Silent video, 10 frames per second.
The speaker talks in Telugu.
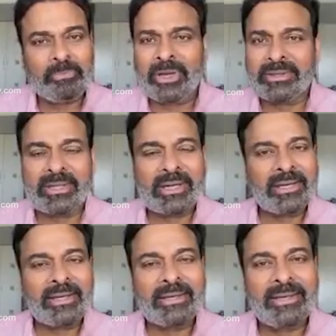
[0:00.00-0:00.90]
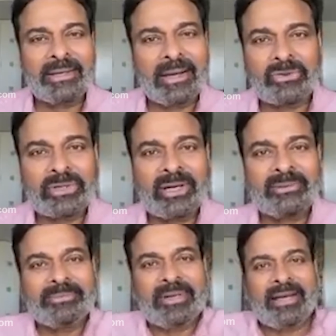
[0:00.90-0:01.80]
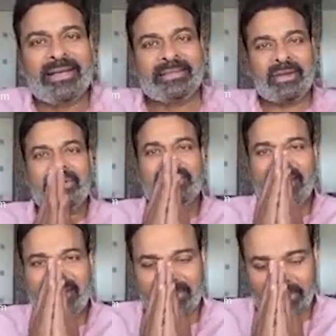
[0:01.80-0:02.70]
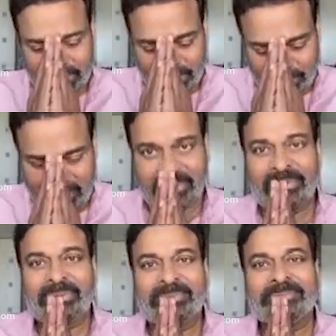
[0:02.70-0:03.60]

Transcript: మీ అందరికీ నమస్కారం సర్వే జన సుఖనో భవంతు